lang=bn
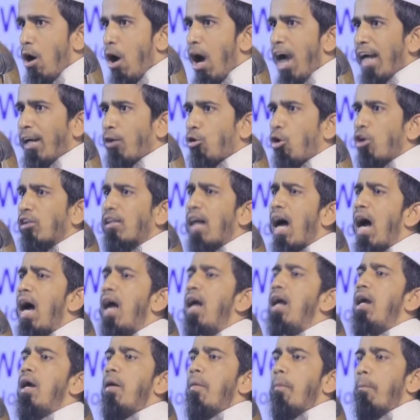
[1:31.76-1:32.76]
এক কথায়
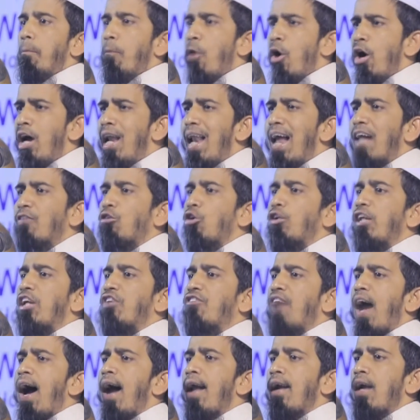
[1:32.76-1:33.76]
মহিলা যদি
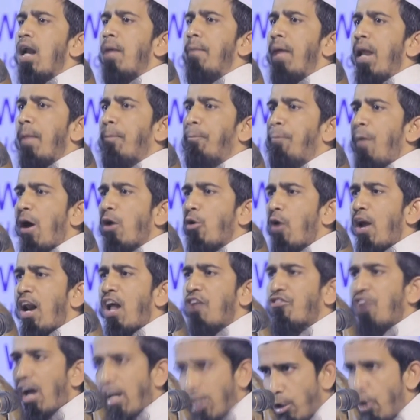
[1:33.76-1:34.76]
জাহান নামের পরোয়ানা
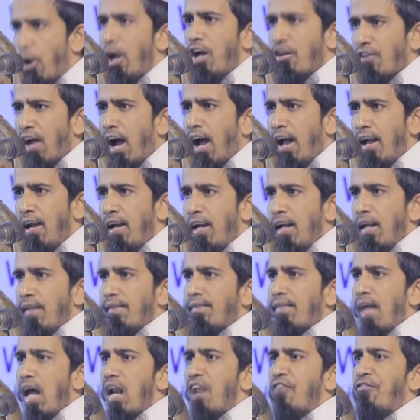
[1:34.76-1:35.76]
জারি হয়ে যায়
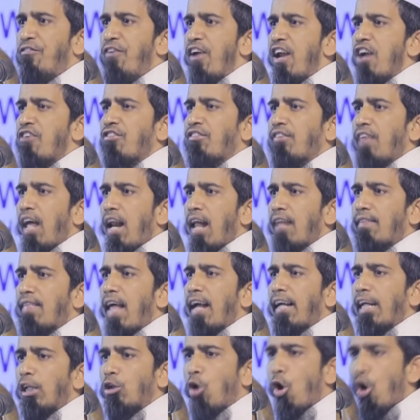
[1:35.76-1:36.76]
তাহলে ফেরেস তারা
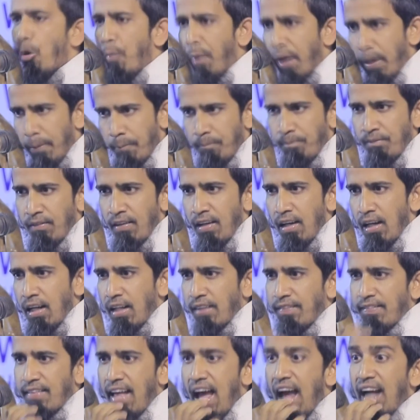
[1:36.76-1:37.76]
তাকে ধরবে
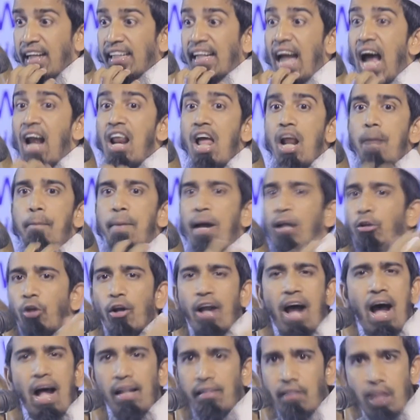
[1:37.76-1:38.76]
তার গালের
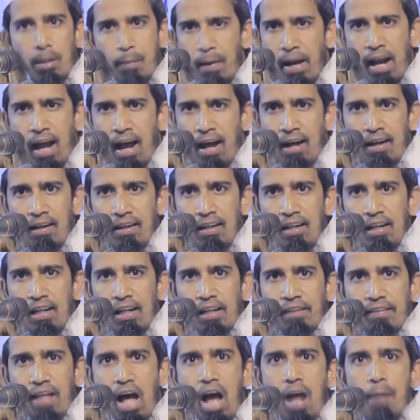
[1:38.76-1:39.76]
ভেতরে হাত দিবে না
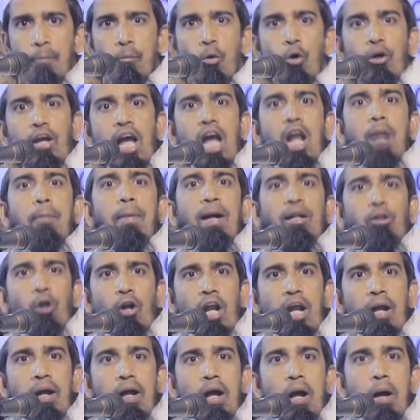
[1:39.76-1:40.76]
তার মুখের
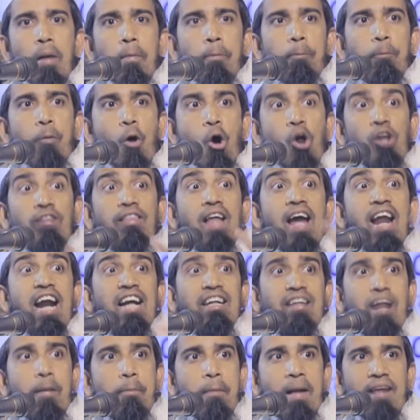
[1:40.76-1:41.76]
ভেতরে পর্দার
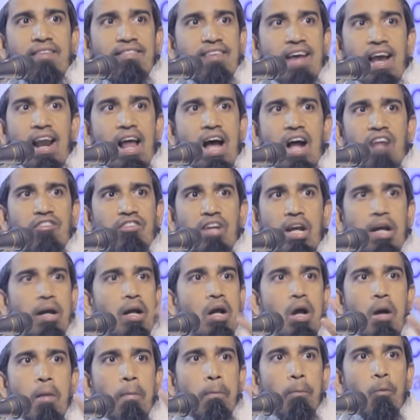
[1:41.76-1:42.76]
একটা মাসালা আছে
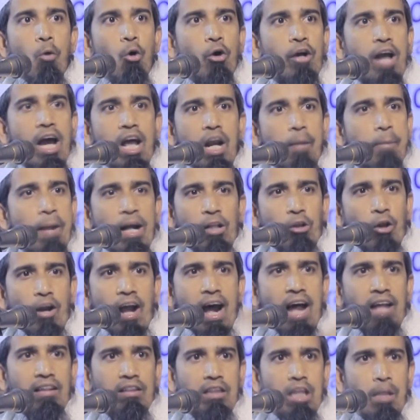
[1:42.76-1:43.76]
মুখের ভেতরে
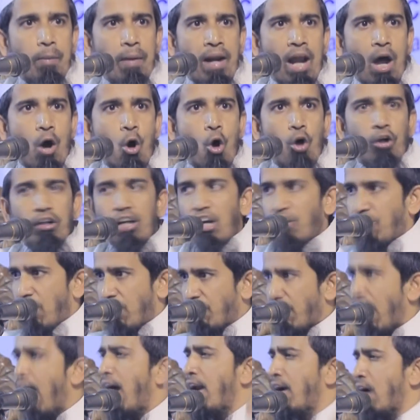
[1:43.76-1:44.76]
হাত দিবে না হোক না সে
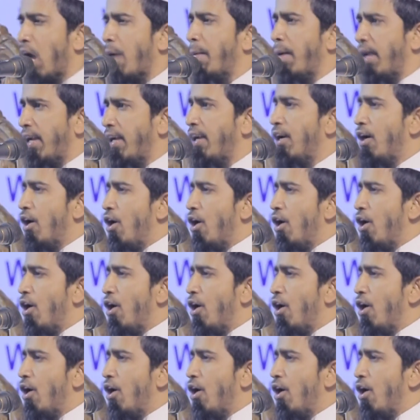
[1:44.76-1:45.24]
জাহান্নামি